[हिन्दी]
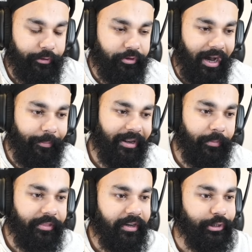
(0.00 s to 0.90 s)
तो यहाँ पर एक
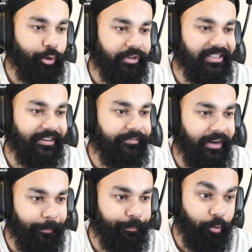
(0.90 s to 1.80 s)
बंदे ने छोटी सी एक
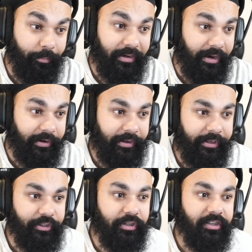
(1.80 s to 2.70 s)
फ्लिप बुक बनाकर
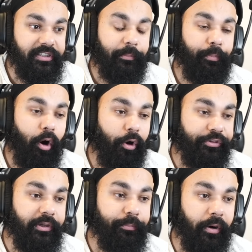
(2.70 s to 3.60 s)
रखी है जहां से एक
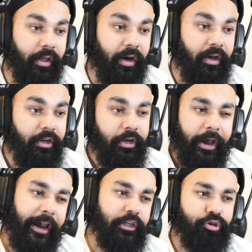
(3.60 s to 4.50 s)
बहुत ही बड़ा
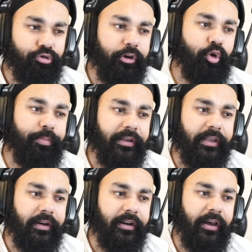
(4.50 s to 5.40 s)
एस्ट्रॉइड ऊपर
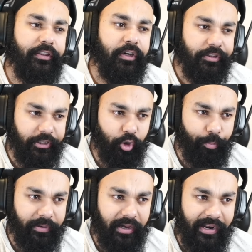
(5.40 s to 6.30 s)
गिर रहा है धरती के
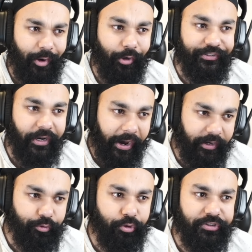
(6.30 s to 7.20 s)
ऊपर आ रहा है और
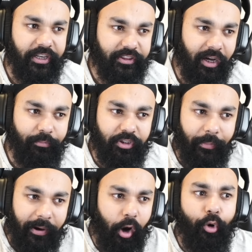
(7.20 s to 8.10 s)
डायनासोर एकदम
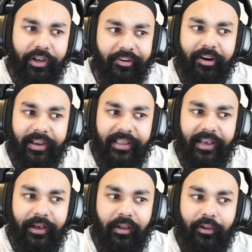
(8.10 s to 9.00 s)
तबाह होने वाले
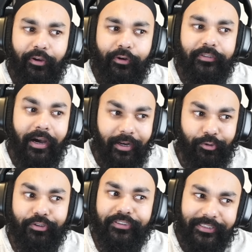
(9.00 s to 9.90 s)
हैं
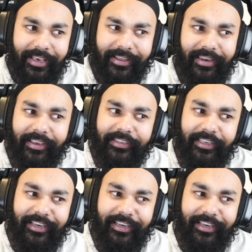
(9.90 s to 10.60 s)
डायनासोर देख रहे हैं कि ये